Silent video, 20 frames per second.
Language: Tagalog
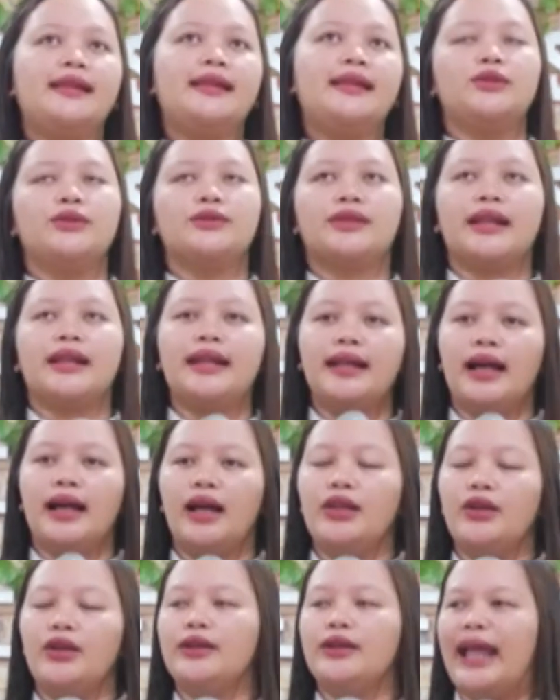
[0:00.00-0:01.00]
doktrina
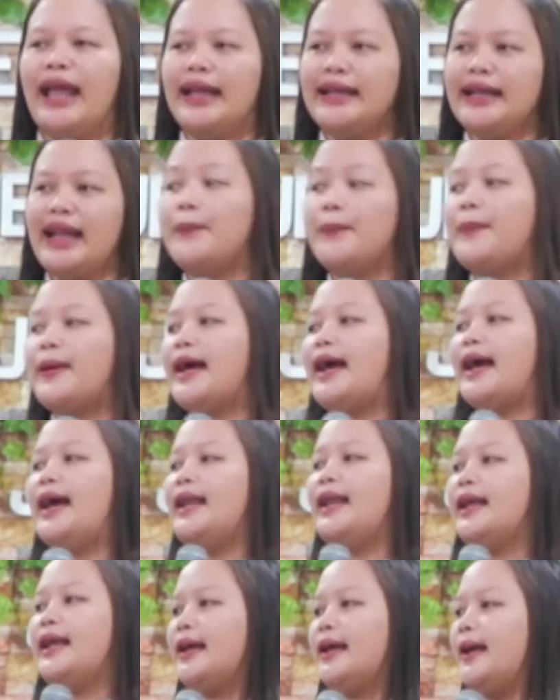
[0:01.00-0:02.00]
ngayon ay
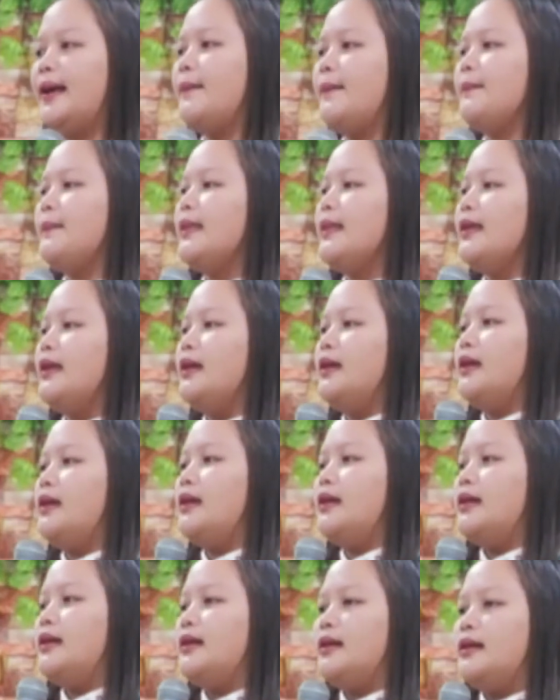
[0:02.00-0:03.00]
napakahalaga
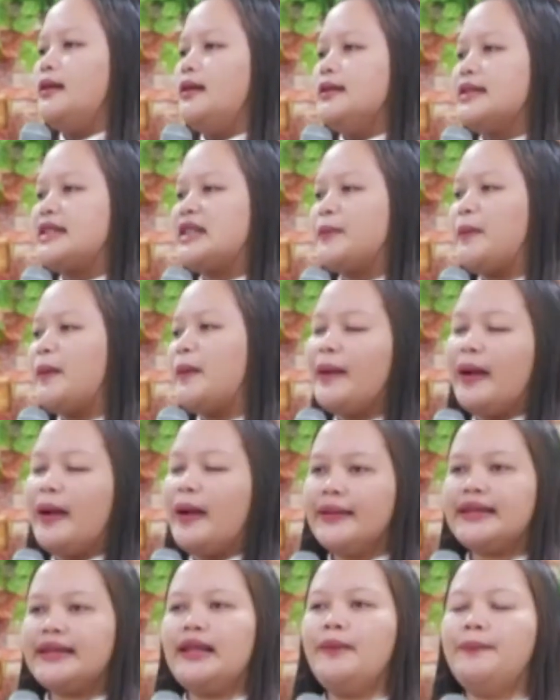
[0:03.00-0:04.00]
sa
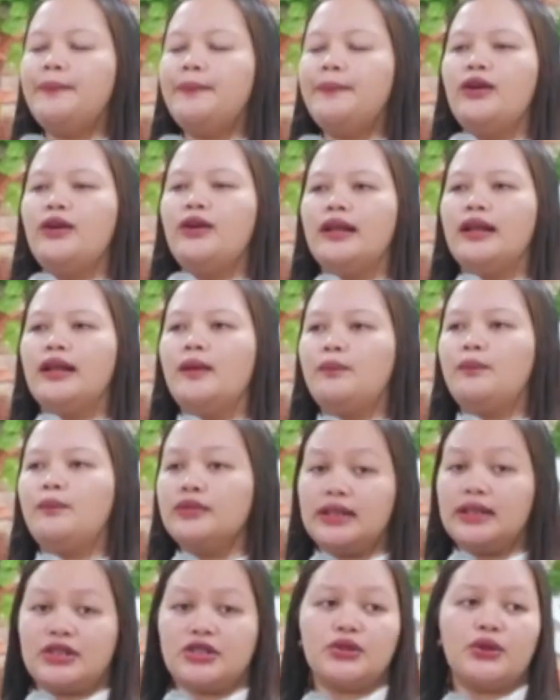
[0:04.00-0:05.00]
pagpapatibay ho ng
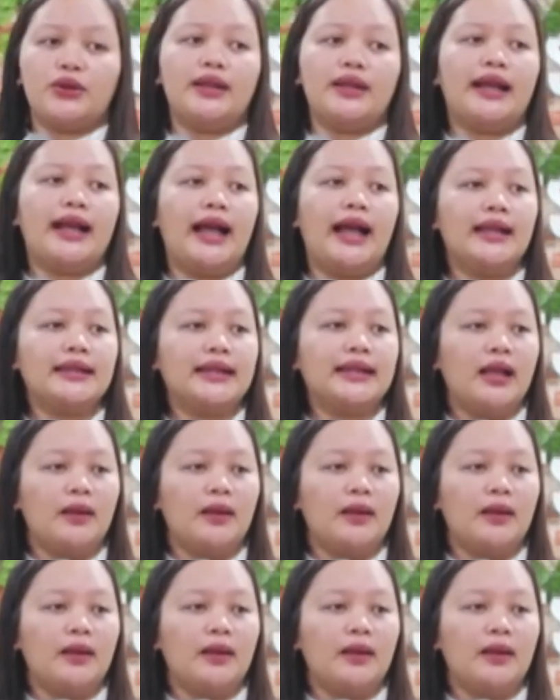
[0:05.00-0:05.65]
pundasyon ng ating